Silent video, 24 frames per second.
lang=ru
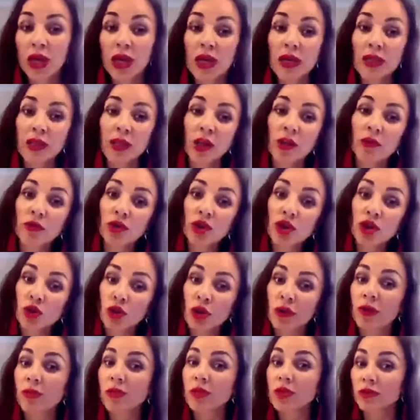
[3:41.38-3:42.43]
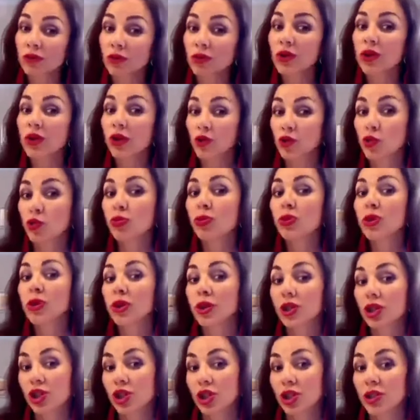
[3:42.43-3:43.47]
Так вот, что я вам сегодня хочу
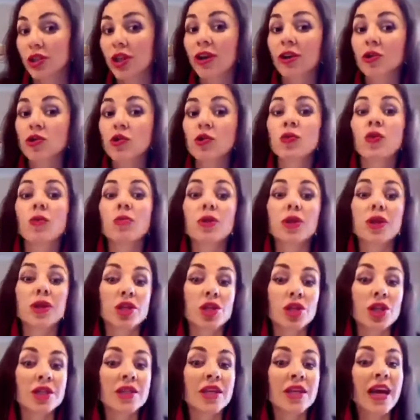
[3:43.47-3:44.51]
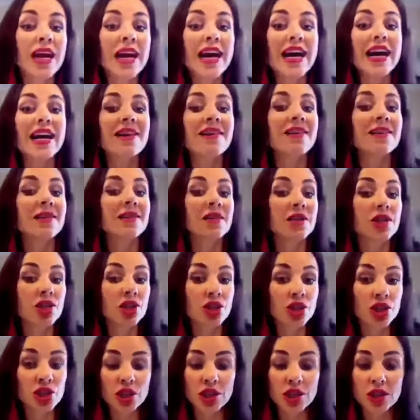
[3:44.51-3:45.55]
предложить? Я хочу вам предложить
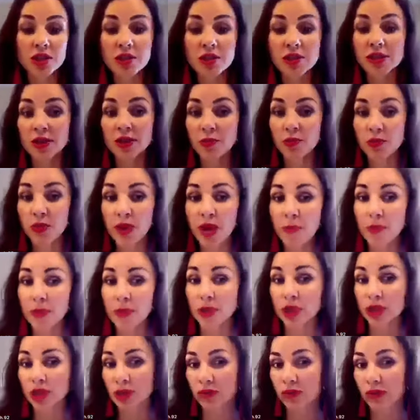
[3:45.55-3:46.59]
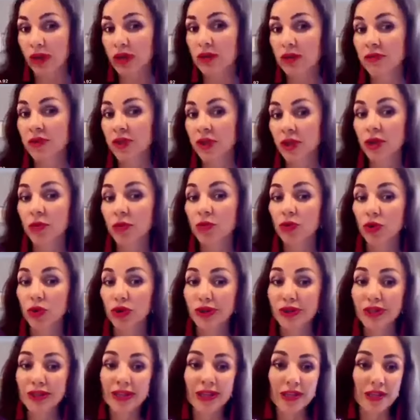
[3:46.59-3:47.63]
разрешить себе проживать все
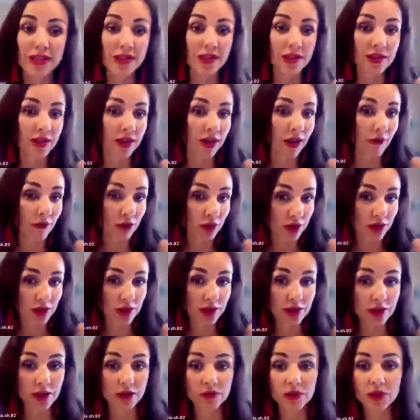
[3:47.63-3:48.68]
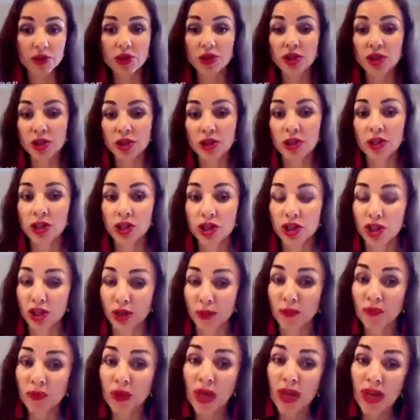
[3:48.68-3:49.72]
эмоции. Если ты кого-то ненавидишь, скажи.
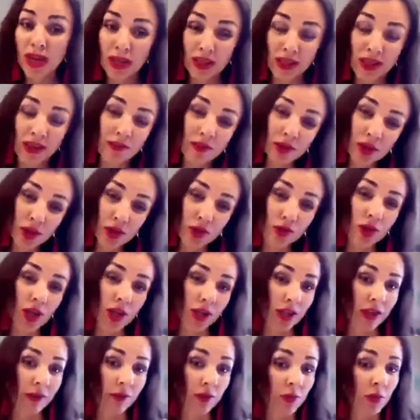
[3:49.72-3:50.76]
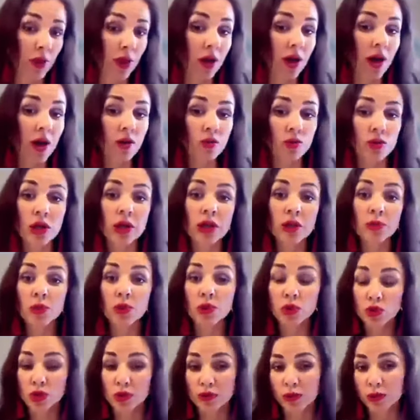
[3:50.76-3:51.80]
Я вам скажу так, я вот Макару, ребенку
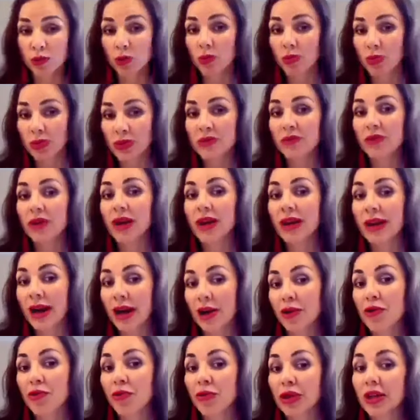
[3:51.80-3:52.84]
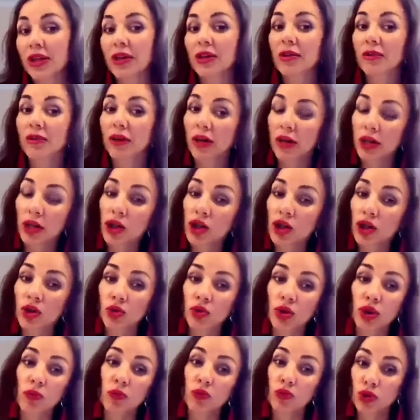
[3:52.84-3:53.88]
своему, позволяю мне говорить, что
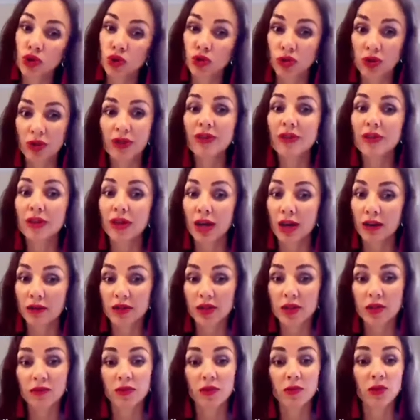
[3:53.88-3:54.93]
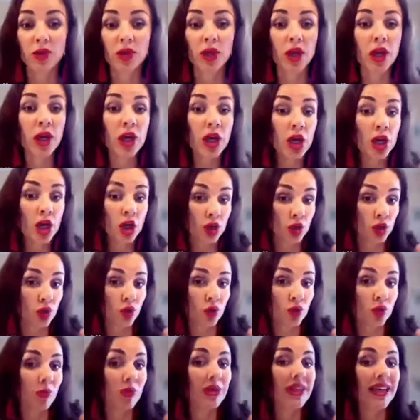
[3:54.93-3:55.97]
ему что-то не нравится во мне, что
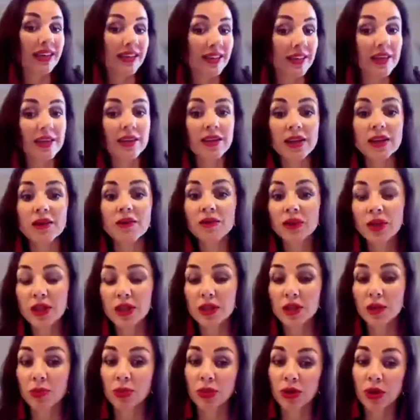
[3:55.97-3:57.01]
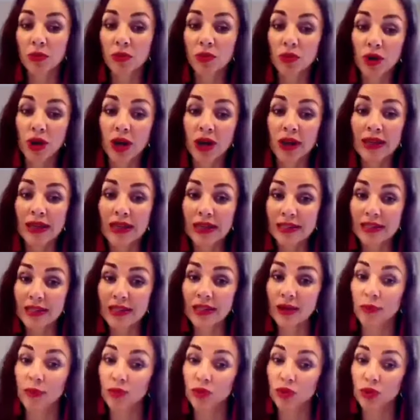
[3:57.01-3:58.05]
он меня ненавидит, потому как если я
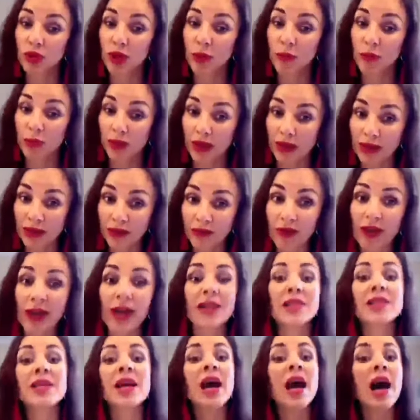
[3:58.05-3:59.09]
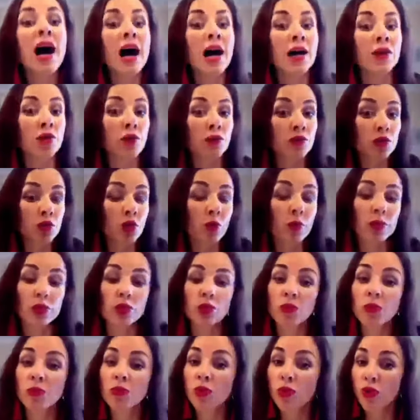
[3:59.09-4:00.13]
буду это подавлять, оно все потом
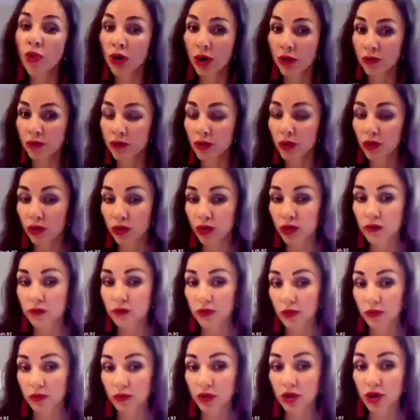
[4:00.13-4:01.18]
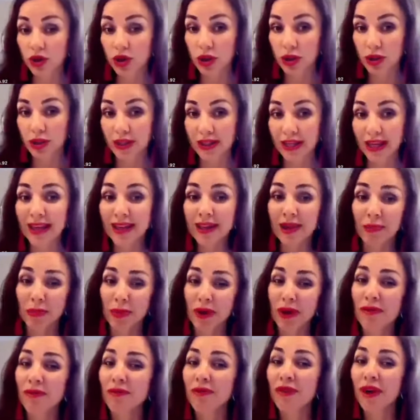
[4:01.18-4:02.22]
боком выходит в его жизни. Это
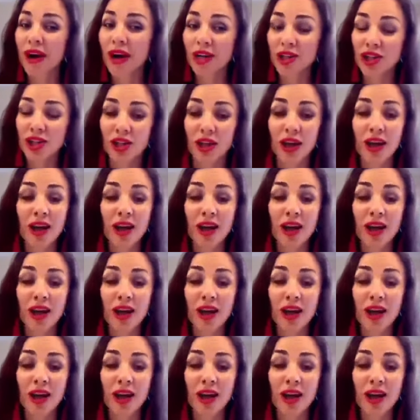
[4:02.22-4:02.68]
прям важно.